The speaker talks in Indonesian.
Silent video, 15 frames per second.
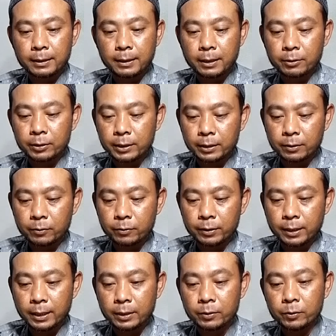ini harus
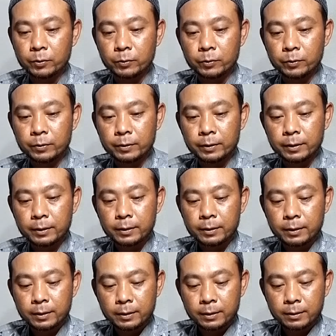ditunda dulu
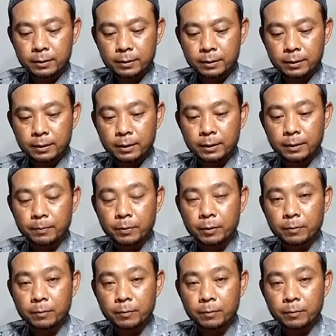ini